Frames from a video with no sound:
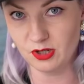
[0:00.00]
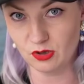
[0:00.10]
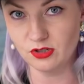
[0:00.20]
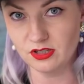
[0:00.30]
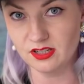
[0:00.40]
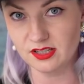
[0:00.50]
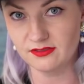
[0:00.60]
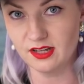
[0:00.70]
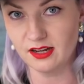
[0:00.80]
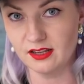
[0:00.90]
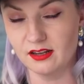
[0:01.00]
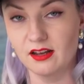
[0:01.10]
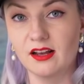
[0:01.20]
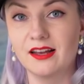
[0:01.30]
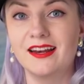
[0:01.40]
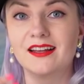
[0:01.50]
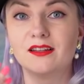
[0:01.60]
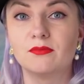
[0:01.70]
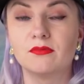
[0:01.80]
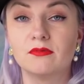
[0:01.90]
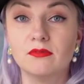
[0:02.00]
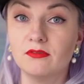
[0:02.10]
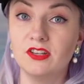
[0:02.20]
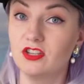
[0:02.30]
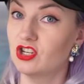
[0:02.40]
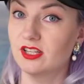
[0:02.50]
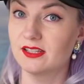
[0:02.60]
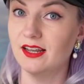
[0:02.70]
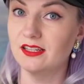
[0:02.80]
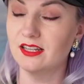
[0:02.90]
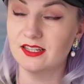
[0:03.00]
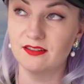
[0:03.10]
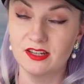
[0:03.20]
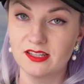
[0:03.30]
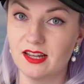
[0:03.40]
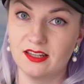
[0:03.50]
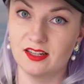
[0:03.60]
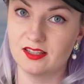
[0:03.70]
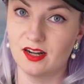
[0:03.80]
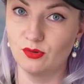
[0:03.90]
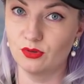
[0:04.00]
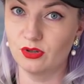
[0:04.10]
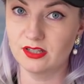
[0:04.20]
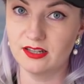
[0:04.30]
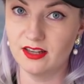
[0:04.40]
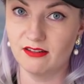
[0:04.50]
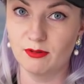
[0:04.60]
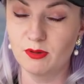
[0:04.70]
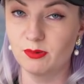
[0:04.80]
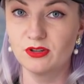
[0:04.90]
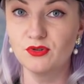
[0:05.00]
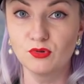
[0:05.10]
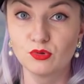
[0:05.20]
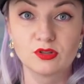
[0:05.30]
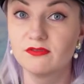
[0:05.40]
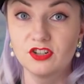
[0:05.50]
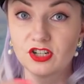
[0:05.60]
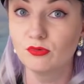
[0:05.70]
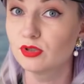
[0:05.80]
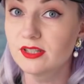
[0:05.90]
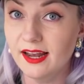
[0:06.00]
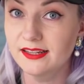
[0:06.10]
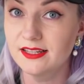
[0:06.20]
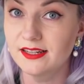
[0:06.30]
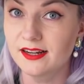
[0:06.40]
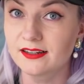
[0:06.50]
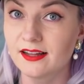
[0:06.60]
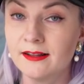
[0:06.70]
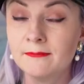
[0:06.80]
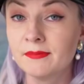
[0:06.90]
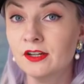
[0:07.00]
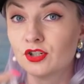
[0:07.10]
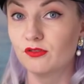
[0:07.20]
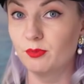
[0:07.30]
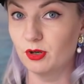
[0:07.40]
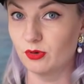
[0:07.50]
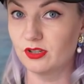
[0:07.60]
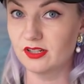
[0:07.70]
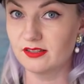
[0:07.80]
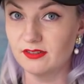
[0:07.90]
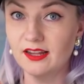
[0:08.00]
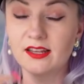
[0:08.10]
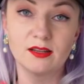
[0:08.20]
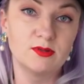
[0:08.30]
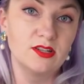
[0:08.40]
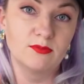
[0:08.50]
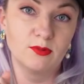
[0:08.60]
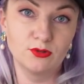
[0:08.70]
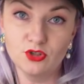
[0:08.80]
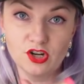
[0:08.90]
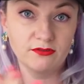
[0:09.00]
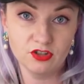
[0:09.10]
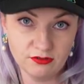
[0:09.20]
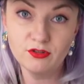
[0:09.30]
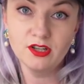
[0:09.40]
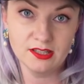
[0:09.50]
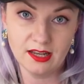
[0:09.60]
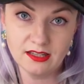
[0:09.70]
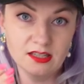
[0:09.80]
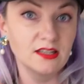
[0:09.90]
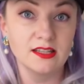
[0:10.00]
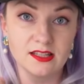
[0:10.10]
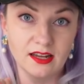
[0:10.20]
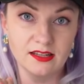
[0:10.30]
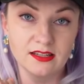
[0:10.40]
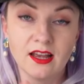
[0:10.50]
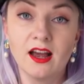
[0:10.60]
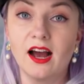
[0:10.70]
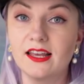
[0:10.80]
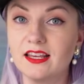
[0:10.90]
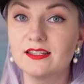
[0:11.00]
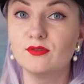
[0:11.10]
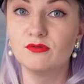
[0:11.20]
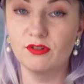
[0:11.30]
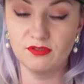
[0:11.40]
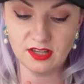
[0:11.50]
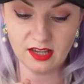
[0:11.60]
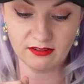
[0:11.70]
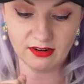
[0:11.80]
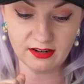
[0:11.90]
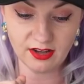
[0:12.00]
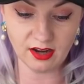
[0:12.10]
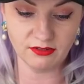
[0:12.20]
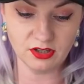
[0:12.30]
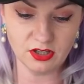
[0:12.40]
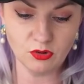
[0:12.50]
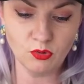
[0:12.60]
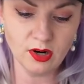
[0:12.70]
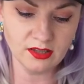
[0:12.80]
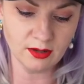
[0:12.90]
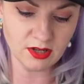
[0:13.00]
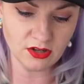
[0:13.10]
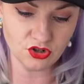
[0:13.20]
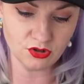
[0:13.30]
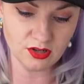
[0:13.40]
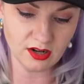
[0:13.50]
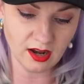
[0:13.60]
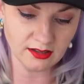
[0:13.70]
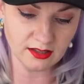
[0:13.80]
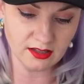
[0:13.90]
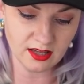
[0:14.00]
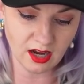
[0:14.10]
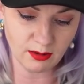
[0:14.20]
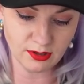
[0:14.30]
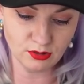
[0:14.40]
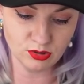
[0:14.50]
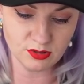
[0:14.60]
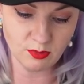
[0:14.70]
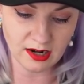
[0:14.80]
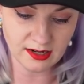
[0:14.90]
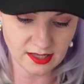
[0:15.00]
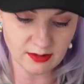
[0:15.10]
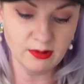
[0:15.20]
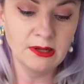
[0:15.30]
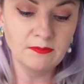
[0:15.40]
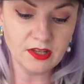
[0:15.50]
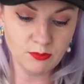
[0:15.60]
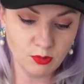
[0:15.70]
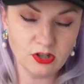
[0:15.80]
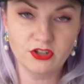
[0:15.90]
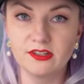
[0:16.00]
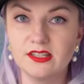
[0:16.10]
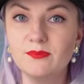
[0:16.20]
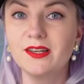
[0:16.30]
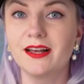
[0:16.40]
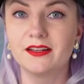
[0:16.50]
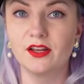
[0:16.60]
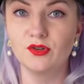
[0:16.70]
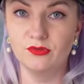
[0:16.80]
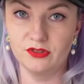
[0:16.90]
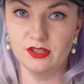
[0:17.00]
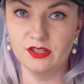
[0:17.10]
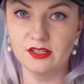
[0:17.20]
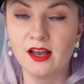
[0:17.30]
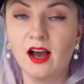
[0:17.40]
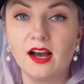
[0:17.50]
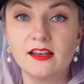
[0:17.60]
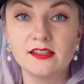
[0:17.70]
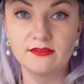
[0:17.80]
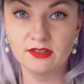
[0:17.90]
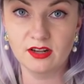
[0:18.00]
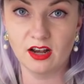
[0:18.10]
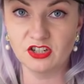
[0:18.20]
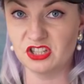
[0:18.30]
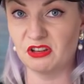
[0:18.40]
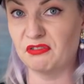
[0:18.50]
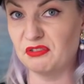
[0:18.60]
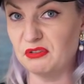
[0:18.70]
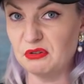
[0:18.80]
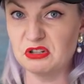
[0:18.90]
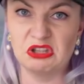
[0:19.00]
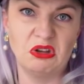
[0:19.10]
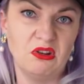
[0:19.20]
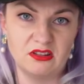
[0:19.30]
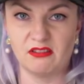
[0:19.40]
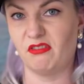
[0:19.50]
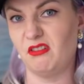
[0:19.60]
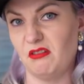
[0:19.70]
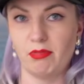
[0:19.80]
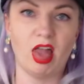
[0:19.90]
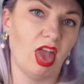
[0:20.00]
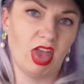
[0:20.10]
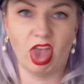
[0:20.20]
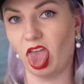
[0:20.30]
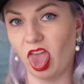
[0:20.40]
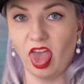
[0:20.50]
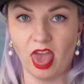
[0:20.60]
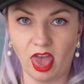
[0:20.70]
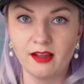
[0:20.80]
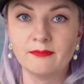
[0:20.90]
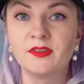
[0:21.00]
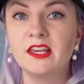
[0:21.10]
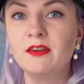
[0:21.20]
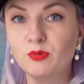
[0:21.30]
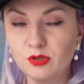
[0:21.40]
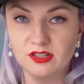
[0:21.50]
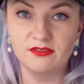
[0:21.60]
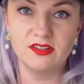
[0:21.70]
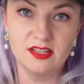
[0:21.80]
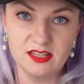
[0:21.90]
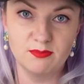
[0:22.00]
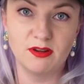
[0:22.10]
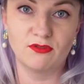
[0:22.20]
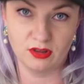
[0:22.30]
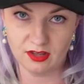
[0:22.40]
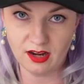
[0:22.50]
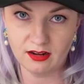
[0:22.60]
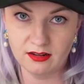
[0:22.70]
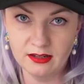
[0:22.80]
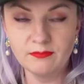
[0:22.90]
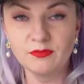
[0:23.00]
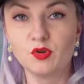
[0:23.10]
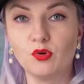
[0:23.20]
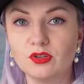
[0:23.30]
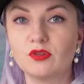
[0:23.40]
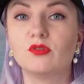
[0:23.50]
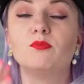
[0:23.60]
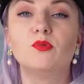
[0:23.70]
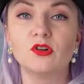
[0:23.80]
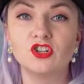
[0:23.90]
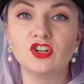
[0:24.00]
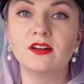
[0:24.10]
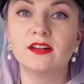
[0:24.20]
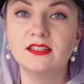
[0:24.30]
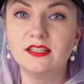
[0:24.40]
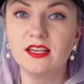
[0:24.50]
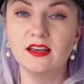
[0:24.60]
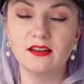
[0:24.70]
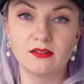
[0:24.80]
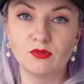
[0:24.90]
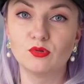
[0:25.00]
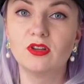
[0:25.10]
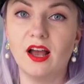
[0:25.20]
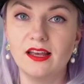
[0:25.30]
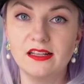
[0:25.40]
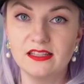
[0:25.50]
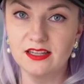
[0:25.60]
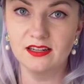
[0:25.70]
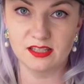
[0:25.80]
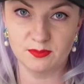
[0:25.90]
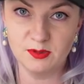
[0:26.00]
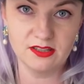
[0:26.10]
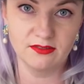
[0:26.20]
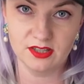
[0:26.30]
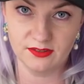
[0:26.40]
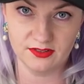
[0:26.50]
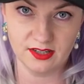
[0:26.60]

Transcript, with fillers: приходите на свидание, рядом вы ничего не знаете, если вы не знаете астрологию, если я вам не подарю курс, вы же не узнаете никогда, что вы приходите на свидание, там сидит молодой человек, вы же его не знаете, не знаете. А если у него Венера во льве, а вы такие, ой, да мне ничего не надо, да я обойдусь маленьким, и больше вы с ним никогда не увидитесь. А если вы скажете, фу, что это, фу, бля, э, э, и будете вести себя вот так, то он такой, боже, где куда идти расписываться в